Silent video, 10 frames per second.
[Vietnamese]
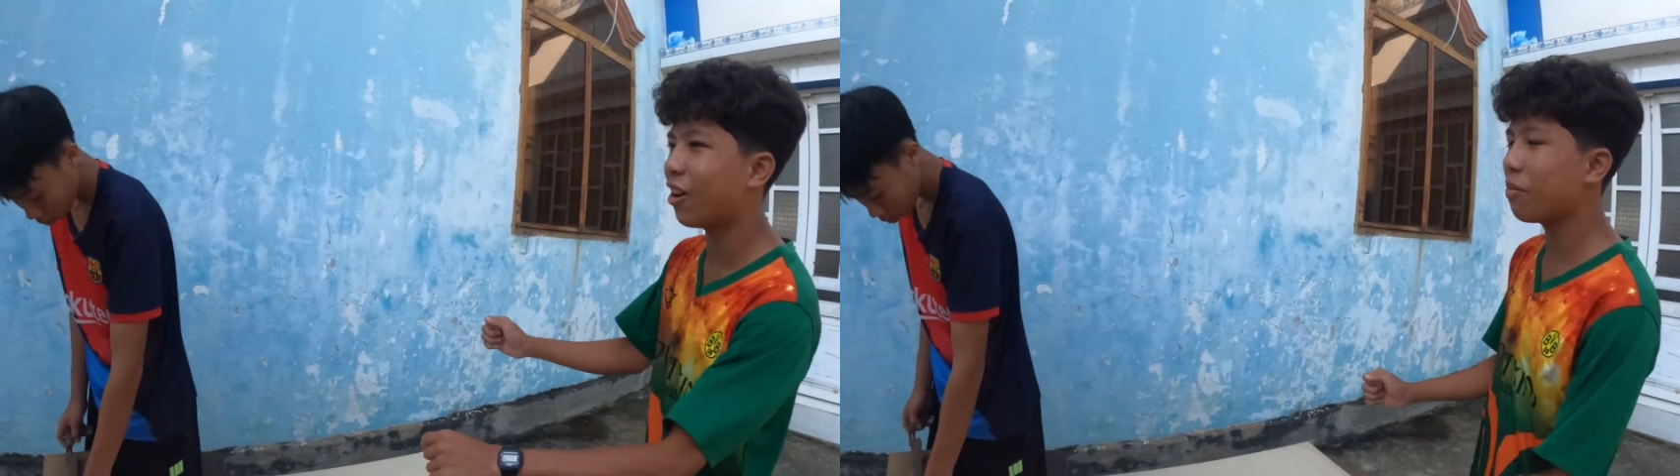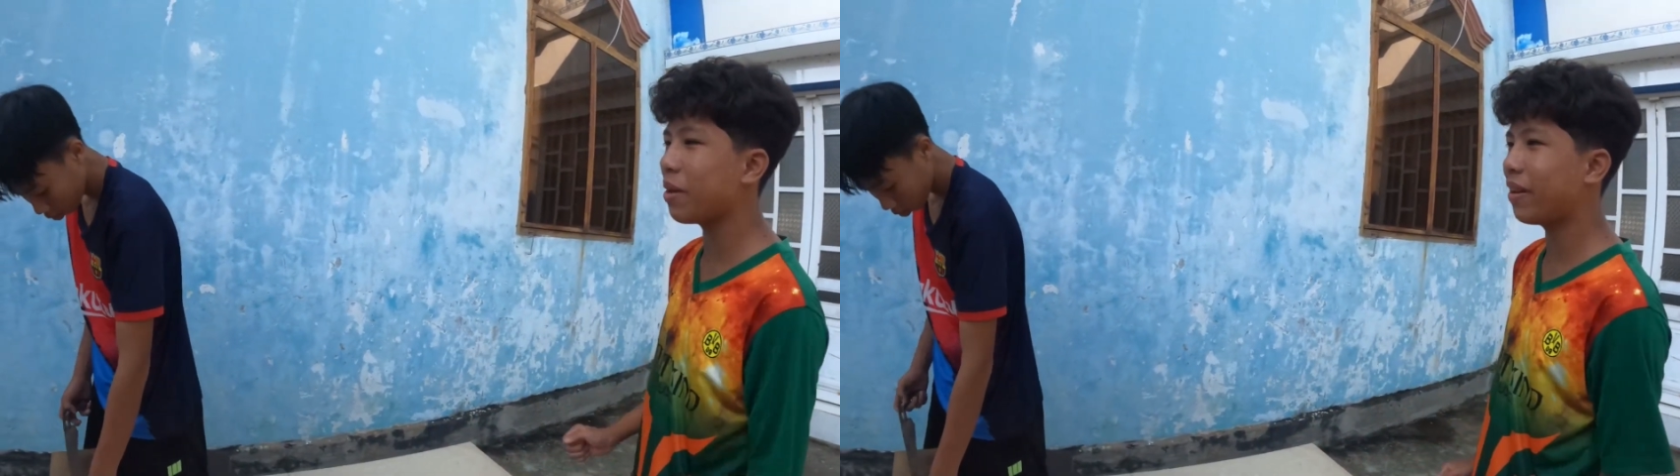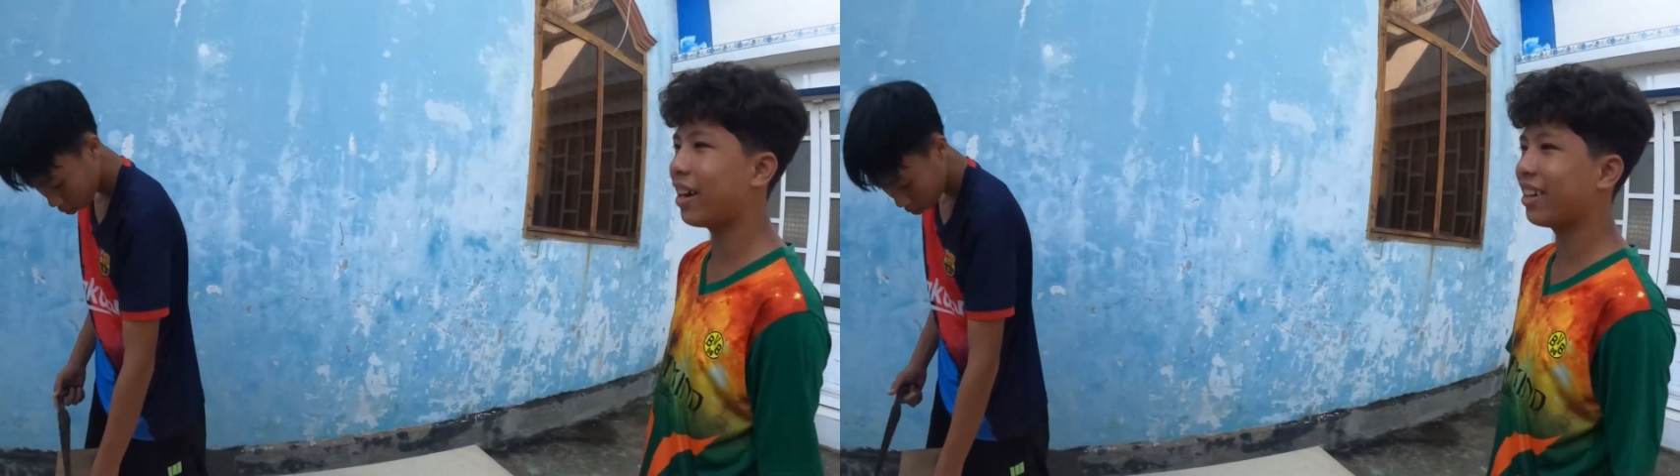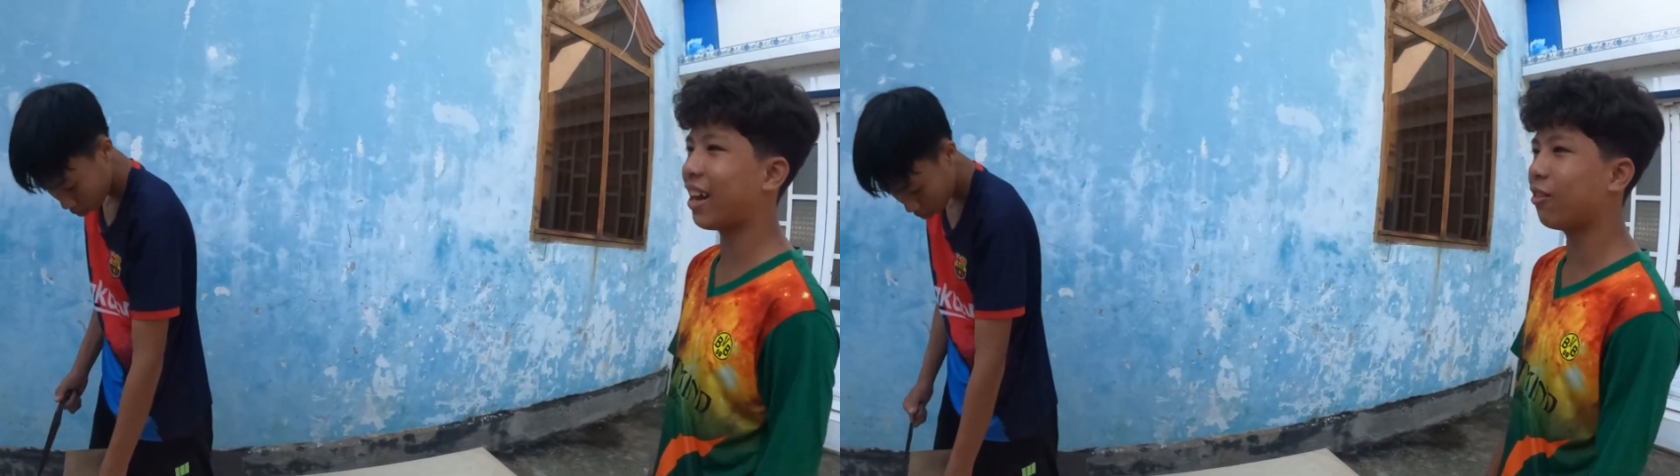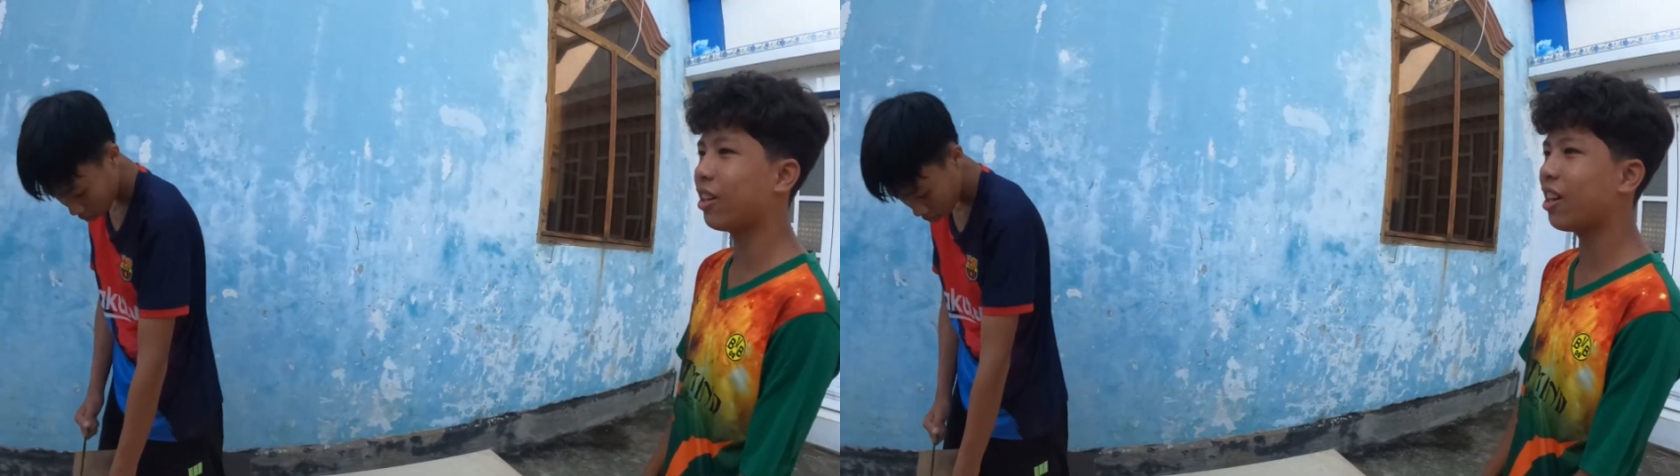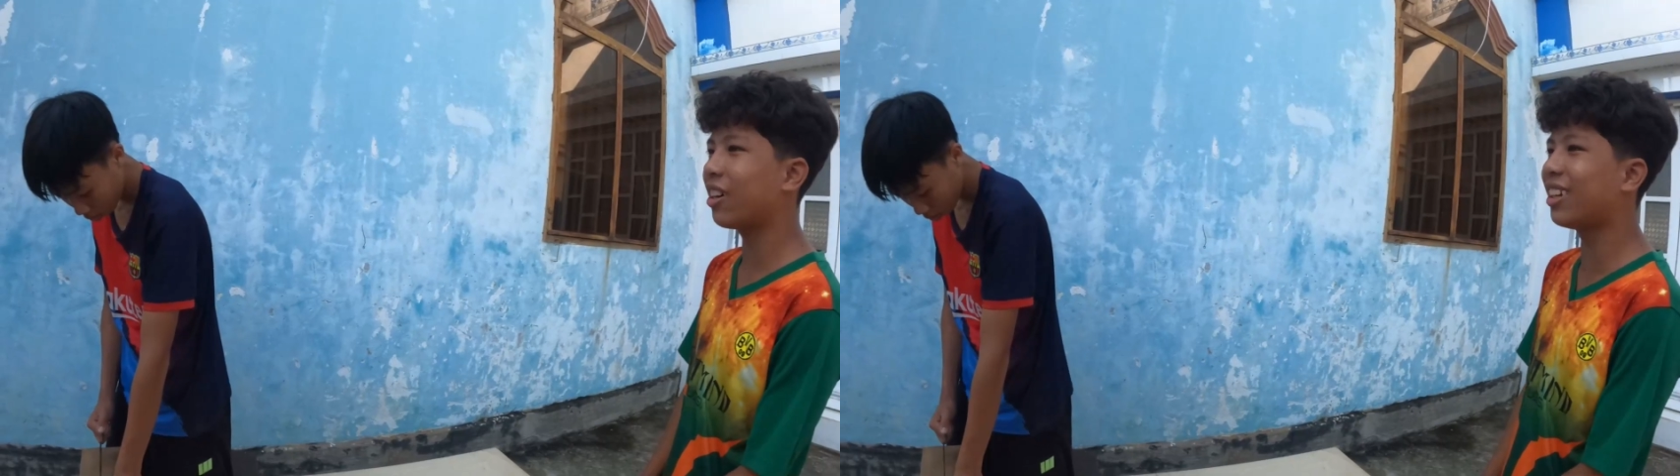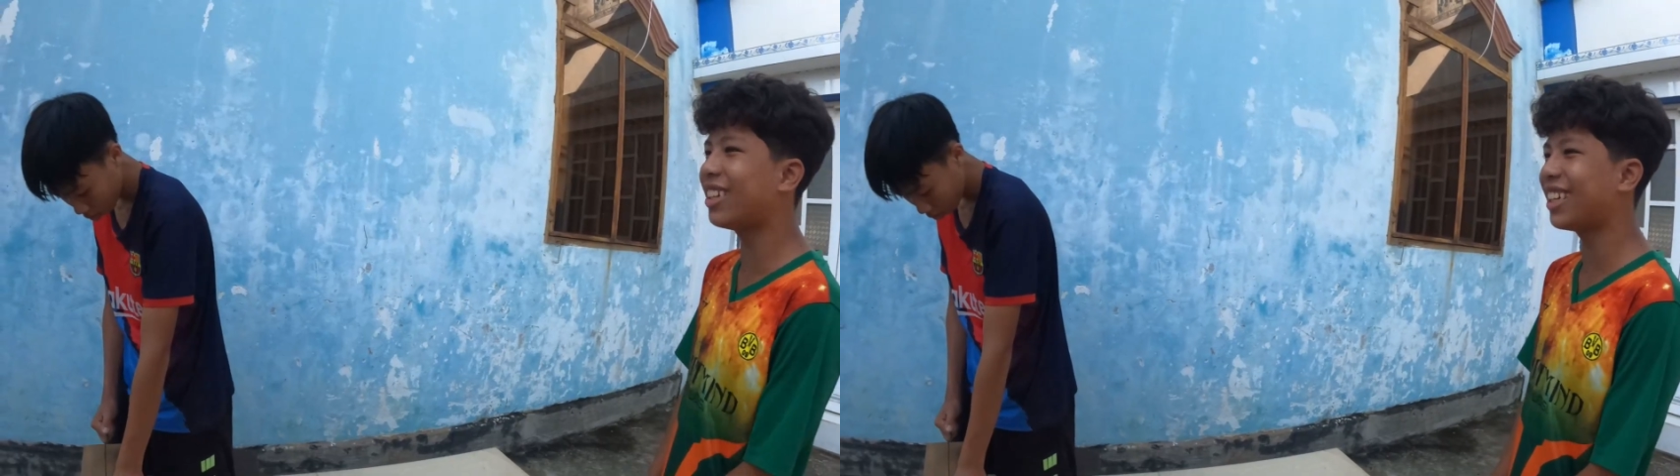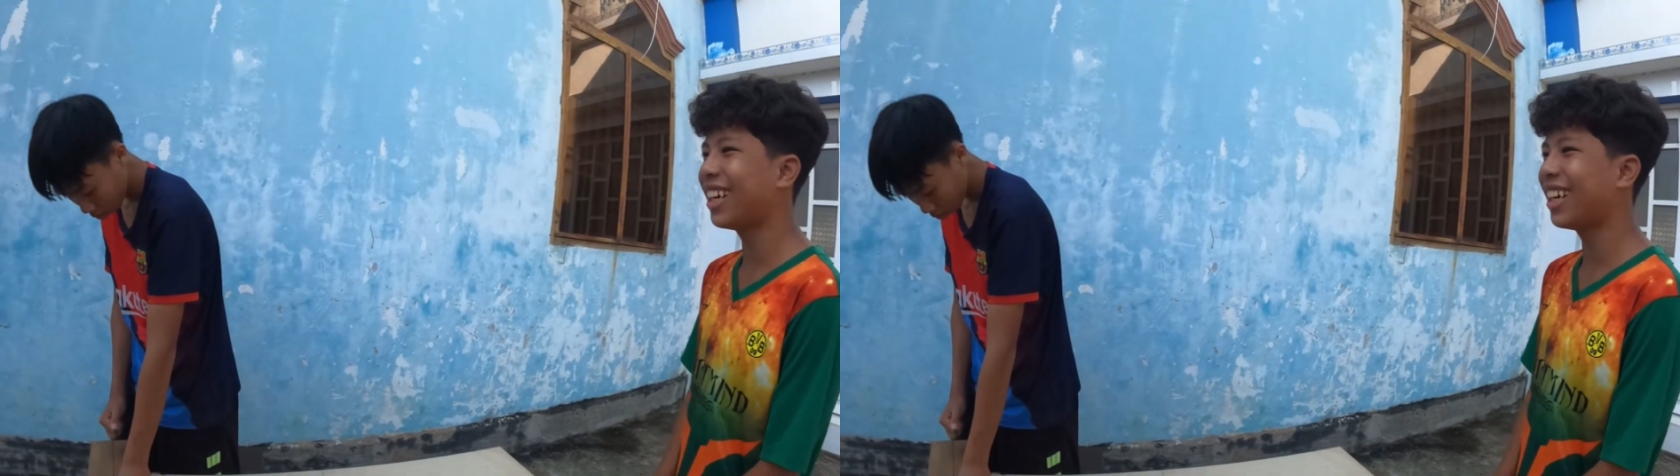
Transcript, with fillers: rồi cái máy bị hư đậu chứ được.